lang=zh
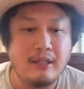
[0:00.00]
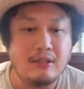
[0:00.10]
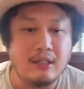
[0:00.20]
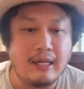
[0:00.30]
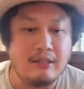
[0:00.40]

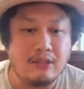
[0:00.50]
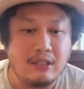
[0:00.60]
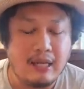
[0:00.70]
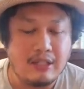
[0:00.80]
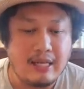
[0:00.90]
这间餐厅第
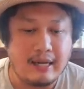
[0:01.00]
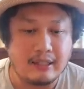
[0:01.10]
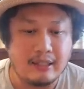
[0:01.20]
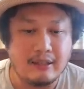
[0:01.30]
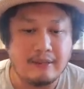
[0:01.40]
一，它的价
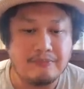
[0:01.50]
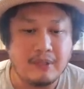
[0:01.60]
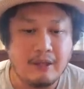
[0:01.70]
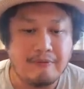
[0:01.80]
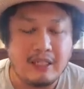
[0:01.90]
格呢
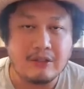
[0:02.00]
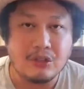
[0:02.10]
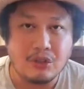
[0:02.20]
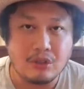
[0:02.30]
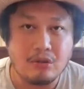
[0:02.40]
非常
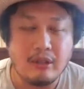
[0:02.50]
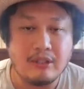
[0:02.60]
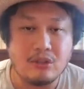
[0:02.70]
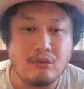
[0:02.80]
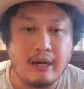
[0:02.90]
的实惠
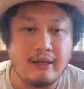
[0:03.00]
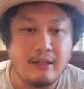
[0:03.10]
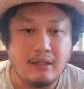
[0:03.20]
之外，